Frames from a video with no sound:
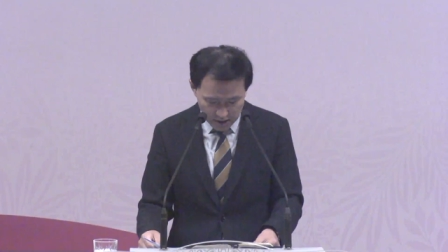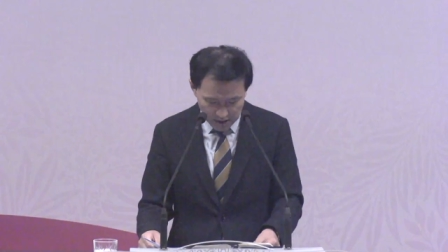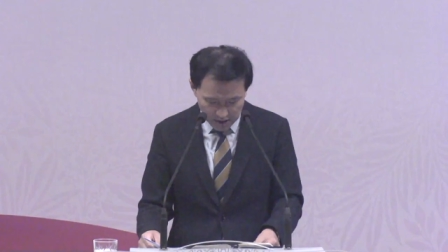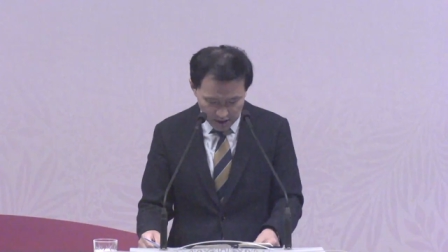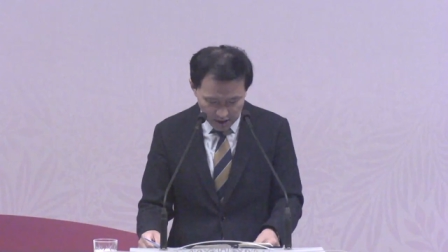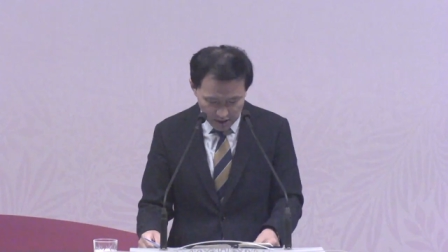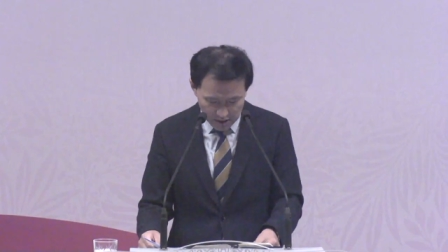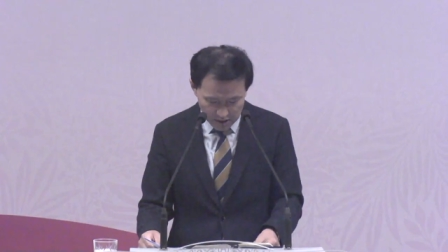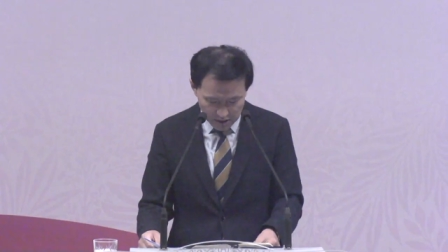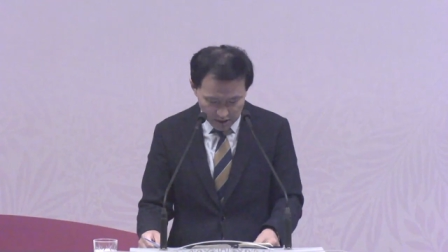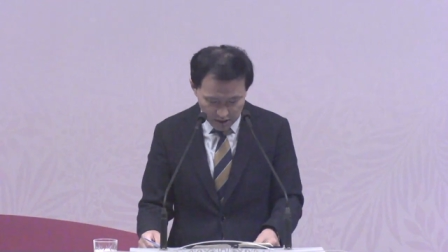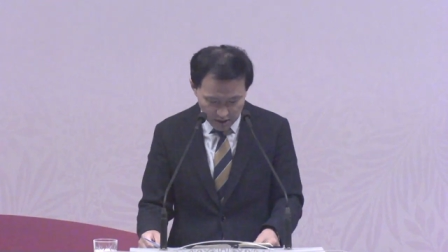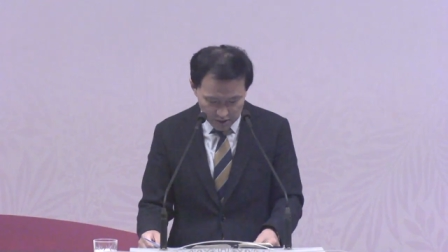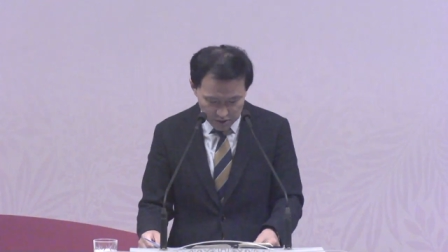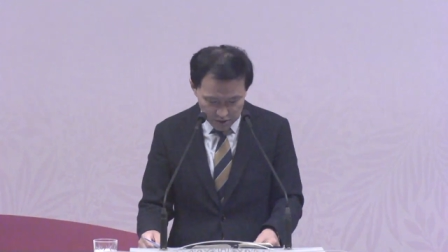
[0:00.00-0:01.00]
자들이
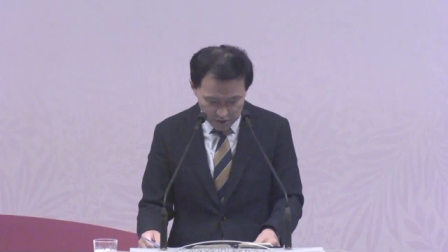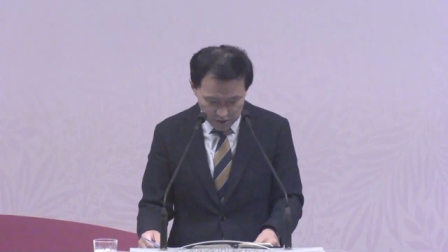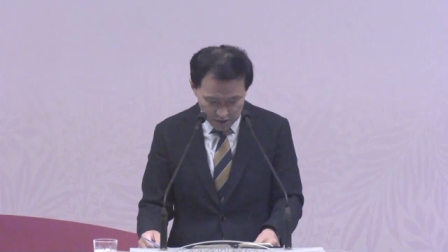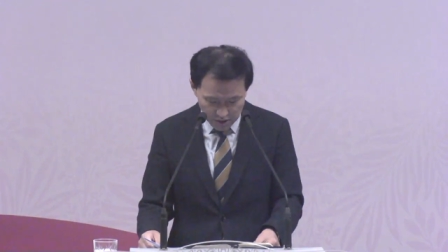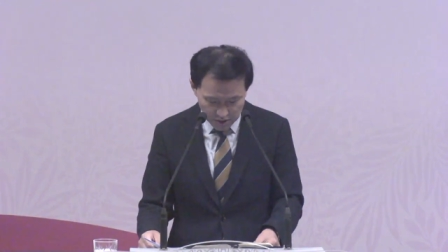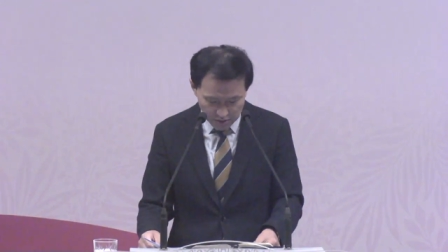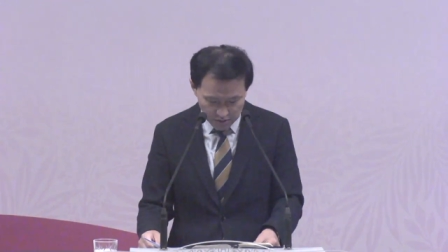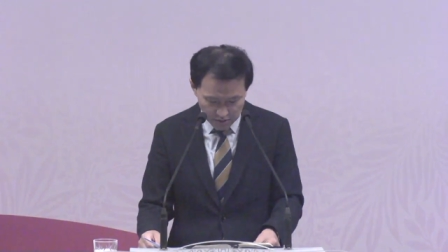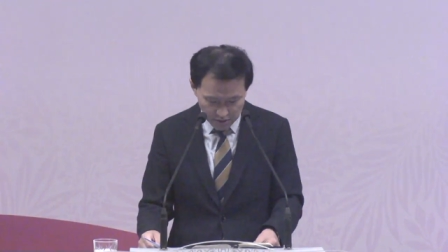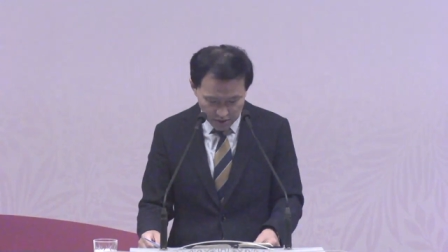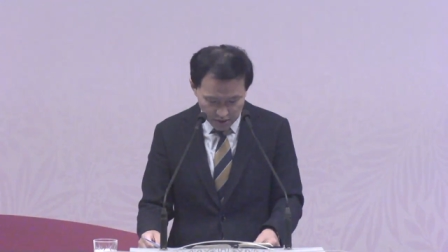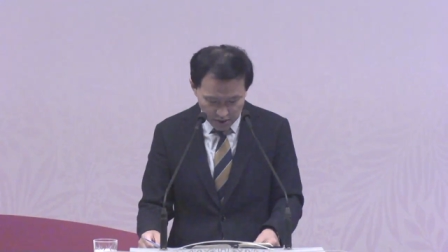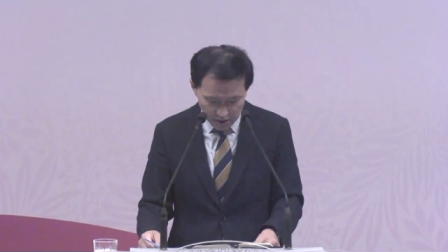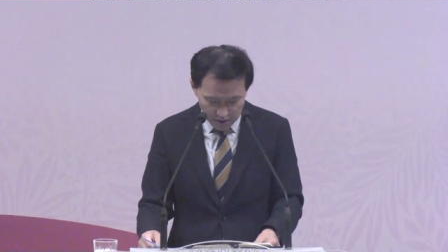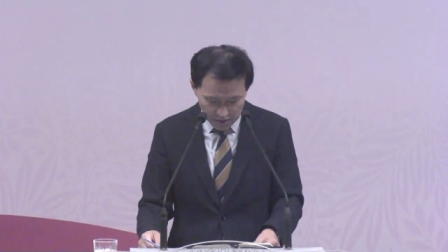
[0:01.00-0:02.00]
전하여 준 그대로
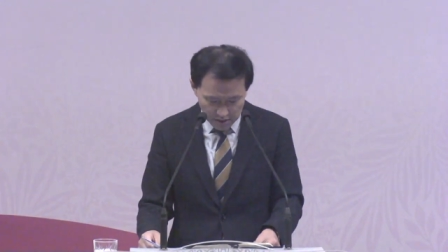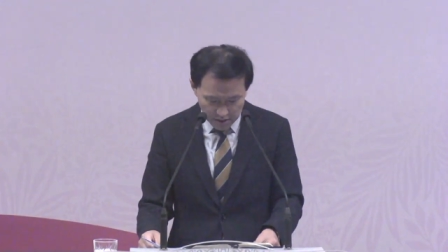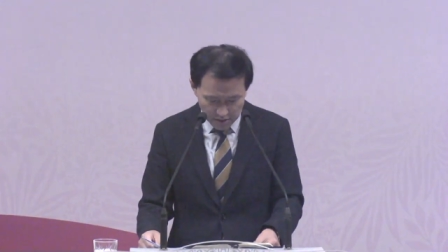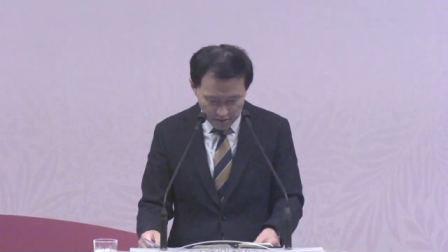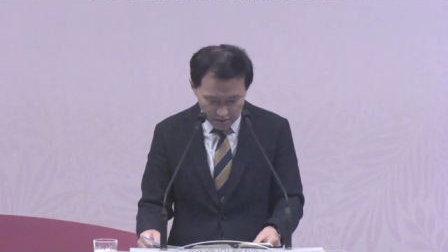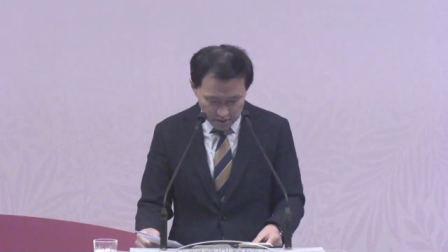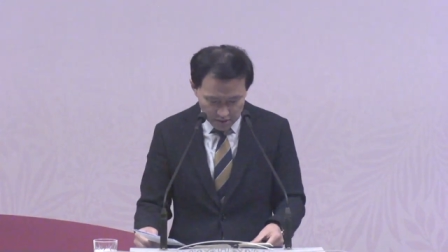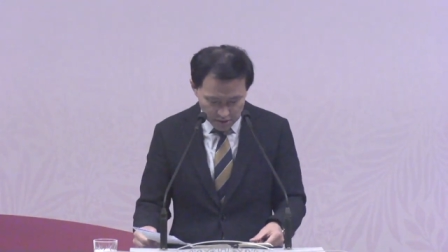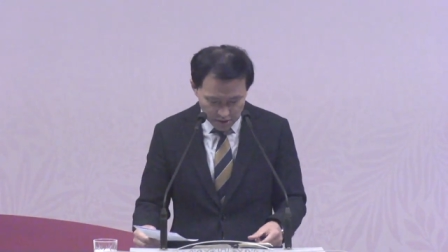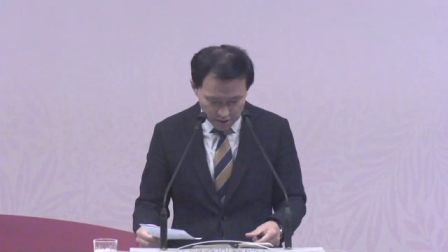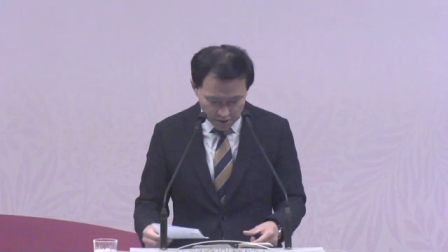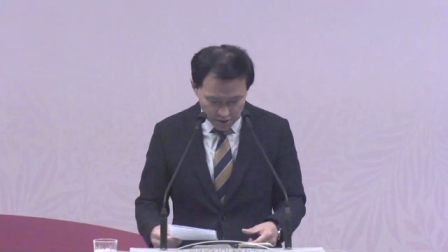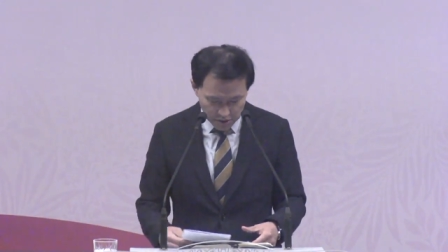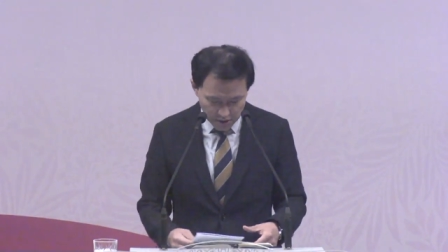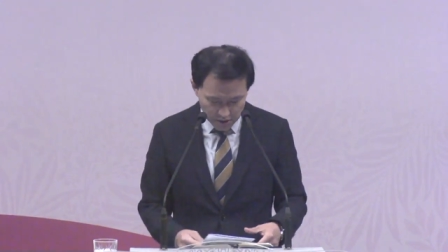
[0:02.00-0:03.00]
내력을
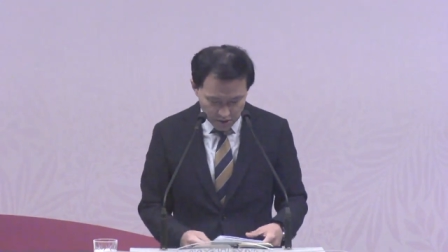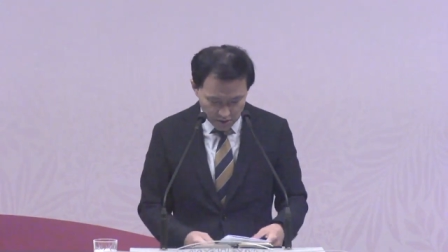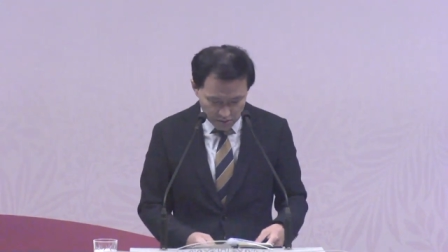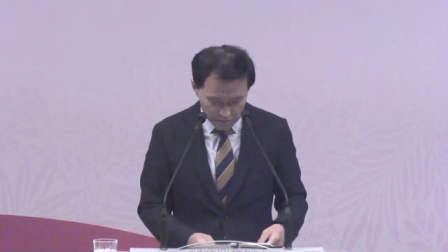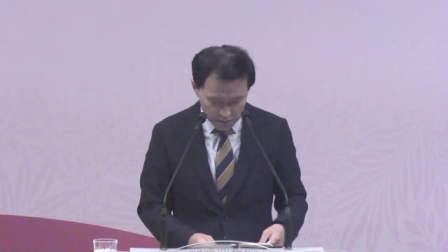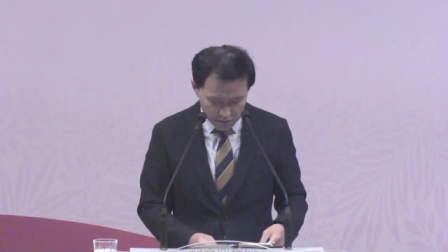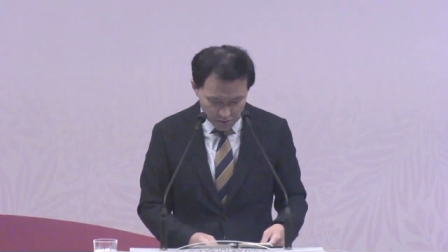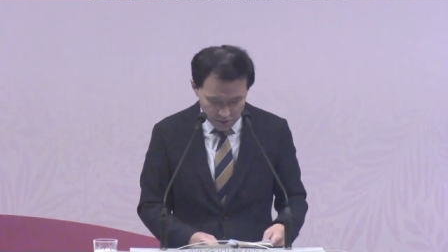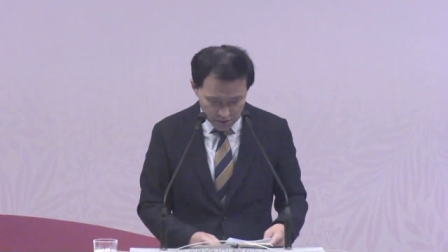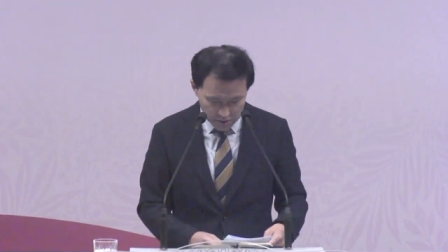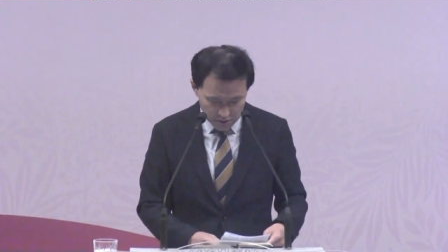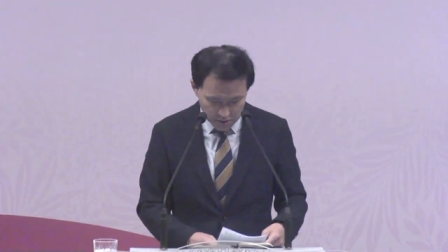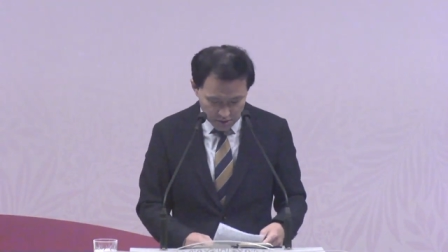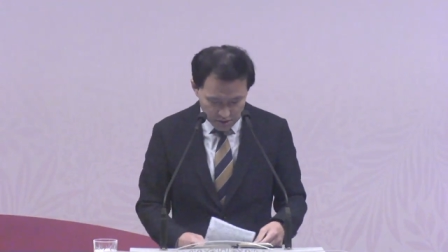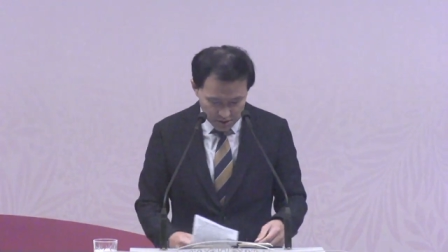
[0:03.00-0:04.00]
저술하려고
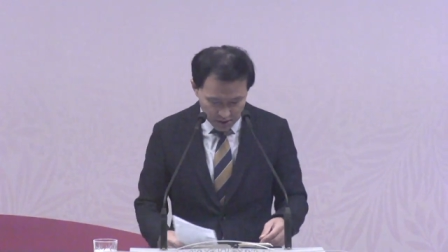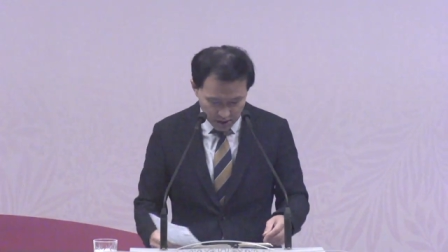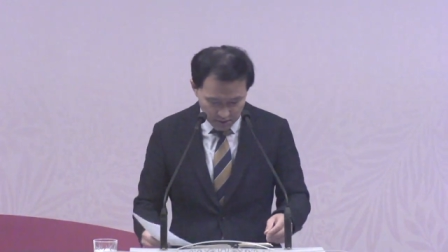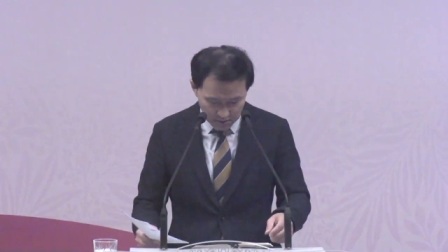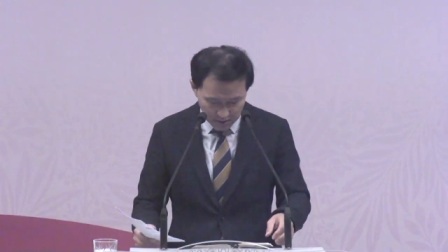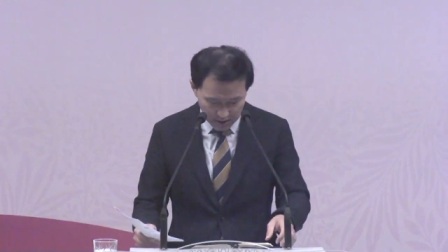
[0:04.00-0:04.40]
붓을 든 사람이